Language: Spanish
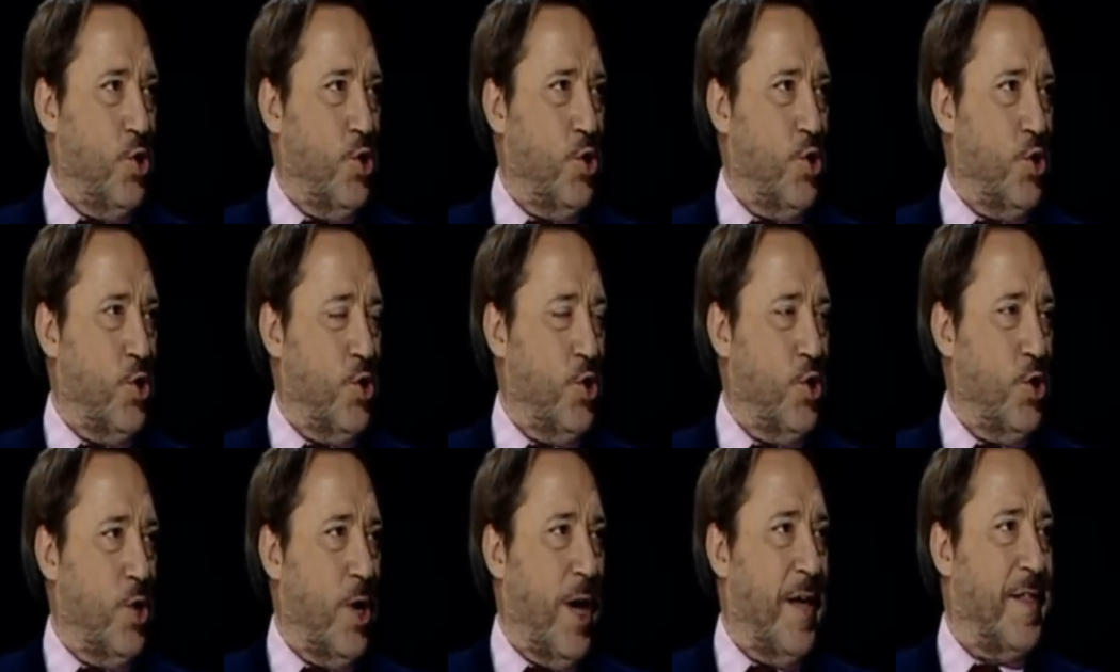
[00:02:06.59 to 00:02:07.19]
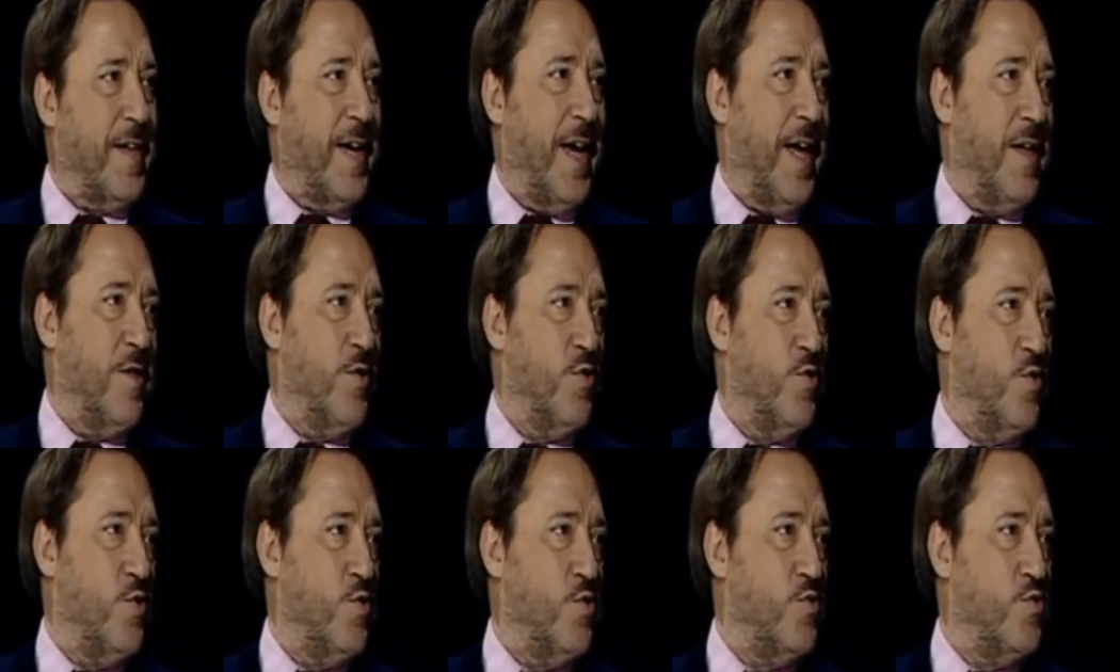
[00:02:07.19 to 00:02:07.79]
eh, ha
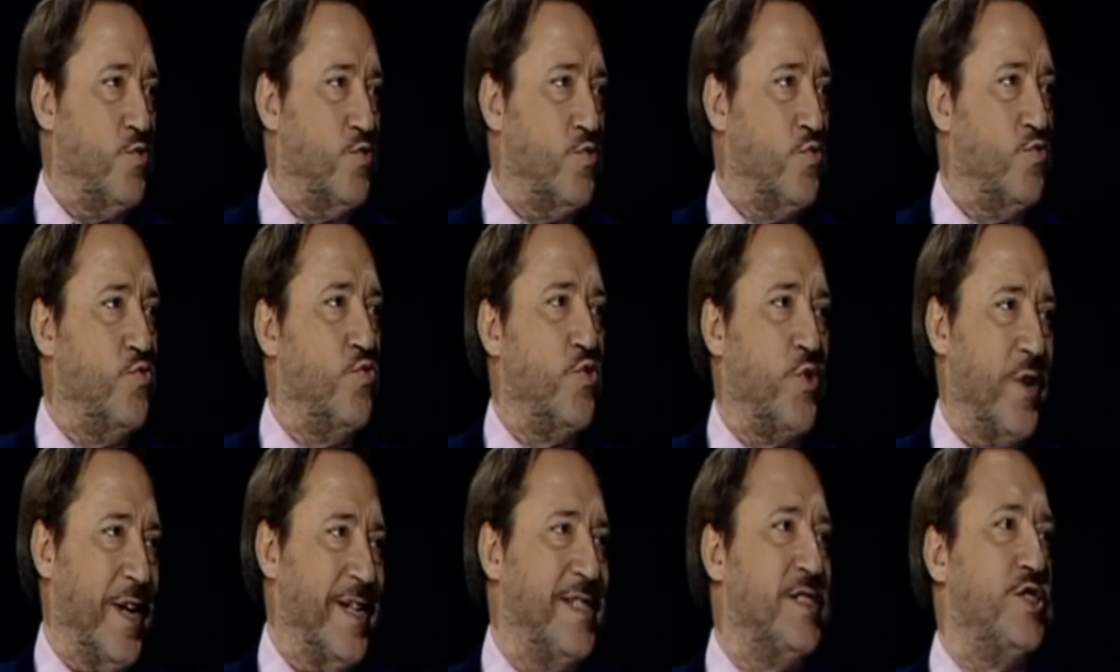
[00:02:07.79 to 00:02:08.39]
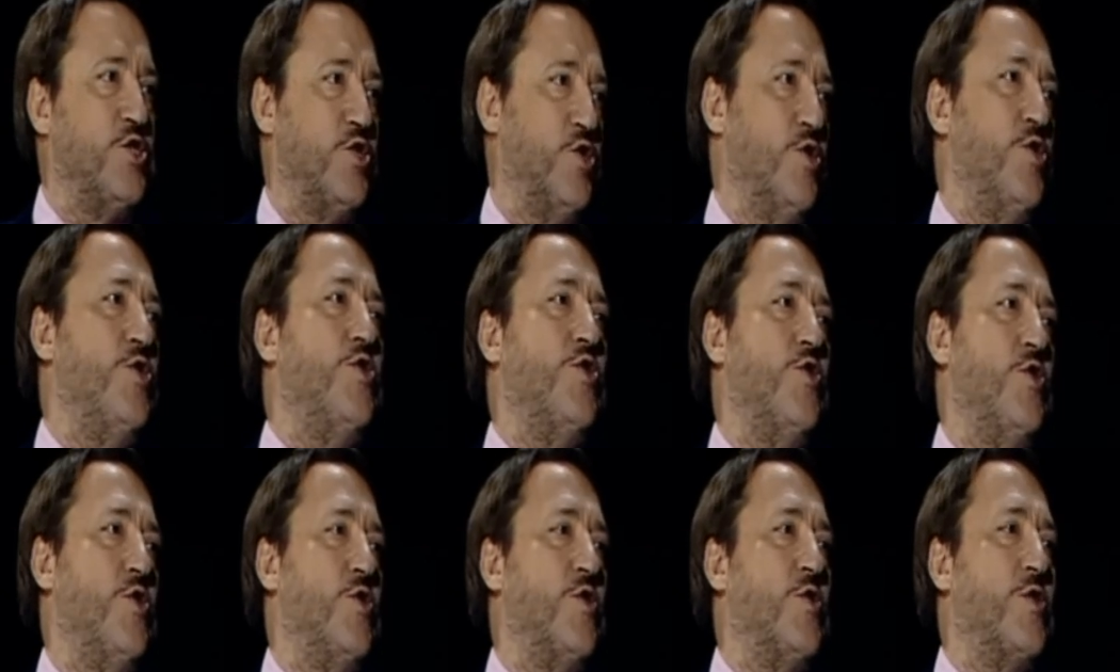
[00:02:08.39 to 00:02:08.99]
dejado un
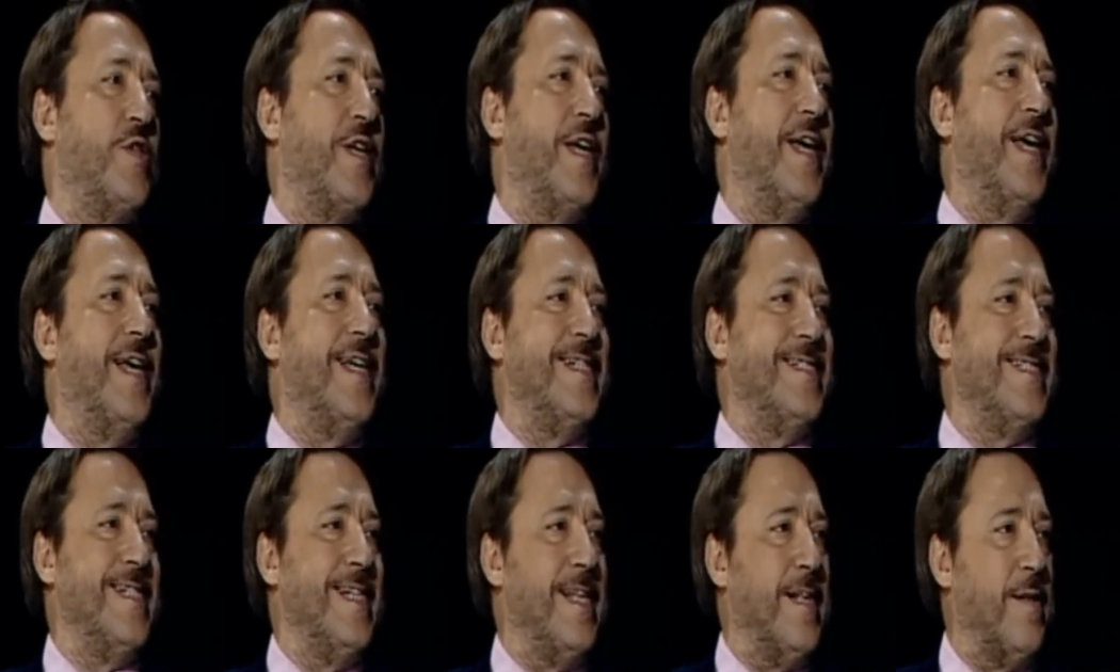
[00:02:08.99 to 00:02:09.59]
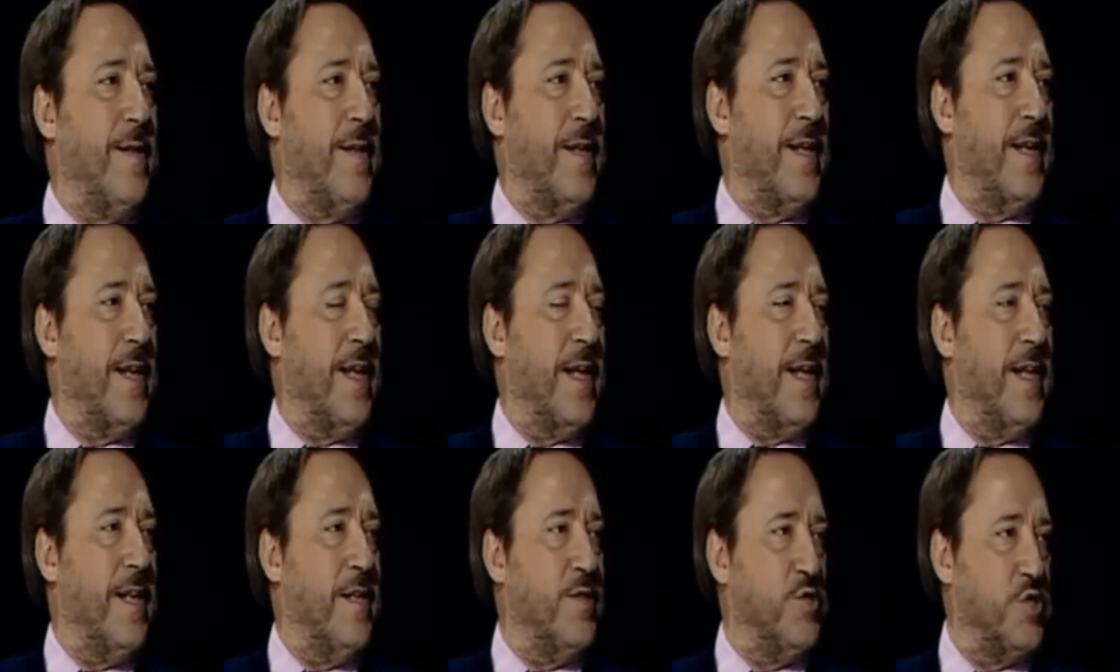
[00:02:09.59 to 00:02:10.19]
resto, que es el,
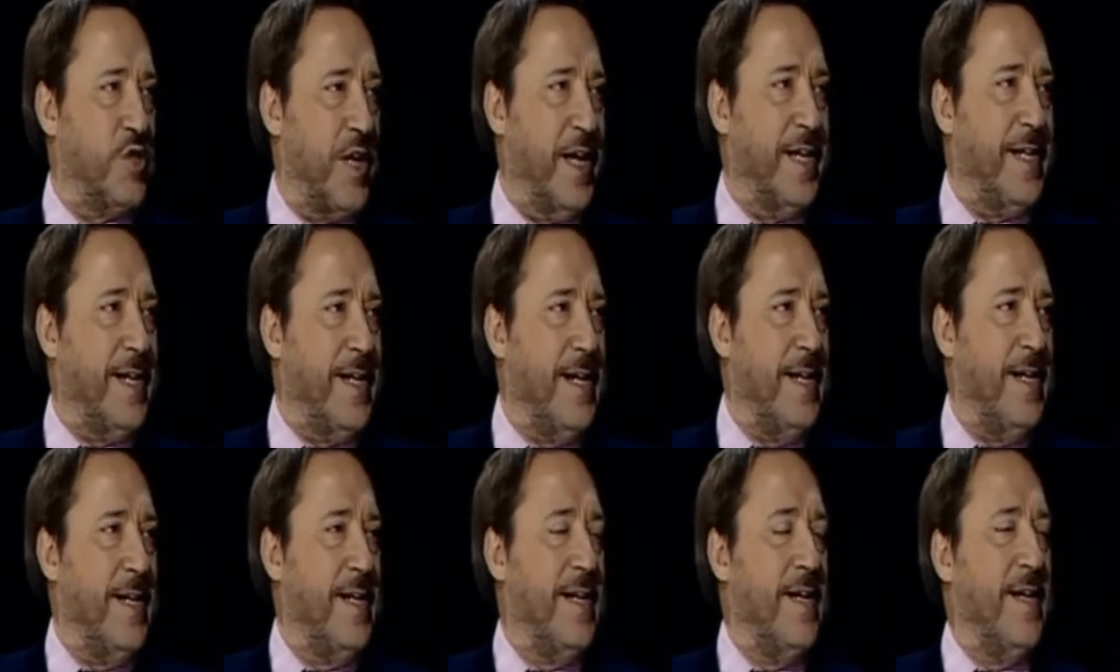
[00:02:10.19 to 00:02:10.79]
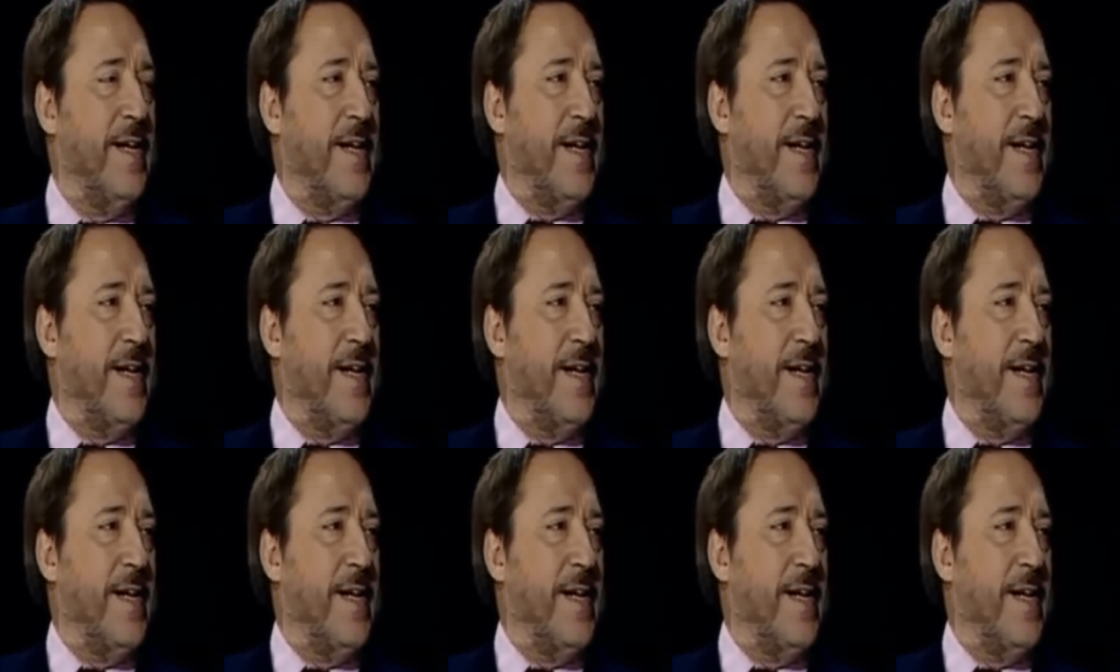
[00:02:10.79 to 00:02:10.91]
el, euskera,